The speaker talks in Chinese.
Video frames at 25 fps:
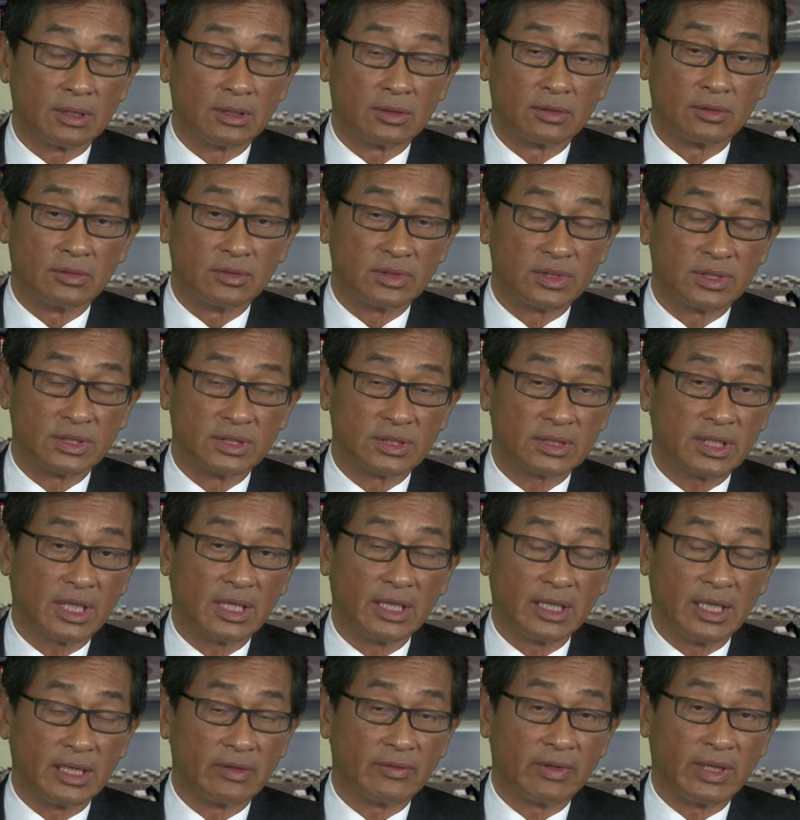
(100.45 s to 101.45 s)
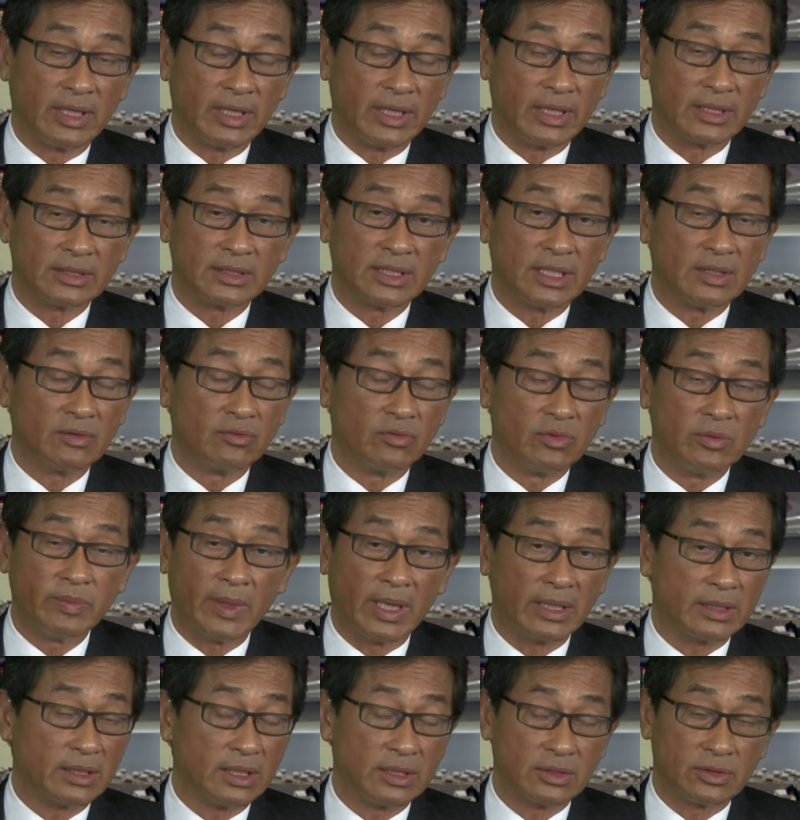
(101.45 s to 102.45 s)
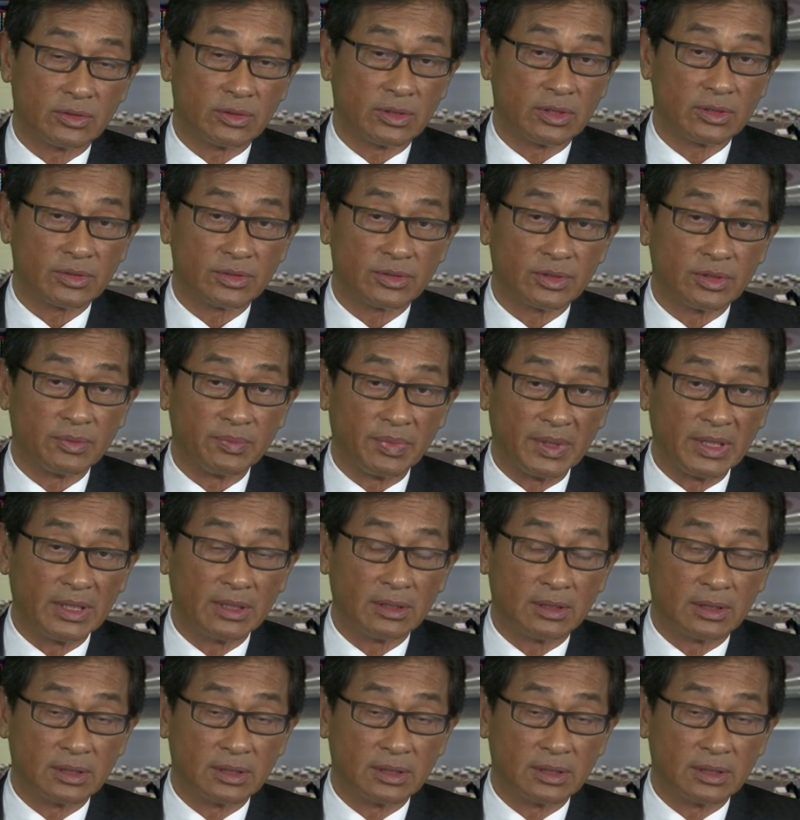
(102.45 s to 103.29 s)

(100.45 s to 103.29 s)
股市在两万两千五百点左右水平，